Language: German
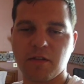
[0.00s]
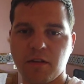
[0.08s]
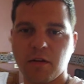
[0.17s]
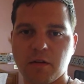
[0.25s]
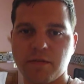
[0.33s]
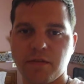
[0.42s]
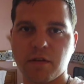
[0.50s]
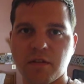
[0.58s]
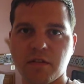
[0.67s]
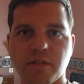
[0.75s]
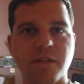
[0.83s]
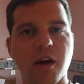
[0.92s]
hier
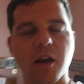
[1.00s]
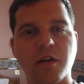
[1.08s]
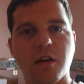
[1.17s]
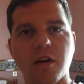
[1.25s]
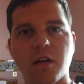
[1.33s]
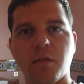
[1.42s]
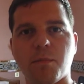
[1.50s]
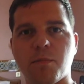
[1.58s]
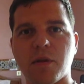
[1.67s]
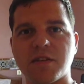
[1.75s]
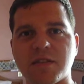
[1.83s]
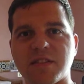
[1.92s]
von Freitag
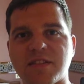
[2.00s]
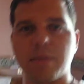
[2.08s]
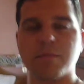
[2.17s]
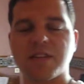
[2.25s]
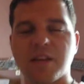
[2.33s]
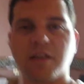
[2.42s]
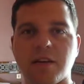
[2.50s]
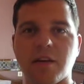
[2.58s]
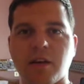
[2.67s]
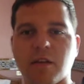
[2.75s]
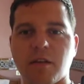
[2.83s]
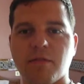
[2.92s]
bis Samstag geht,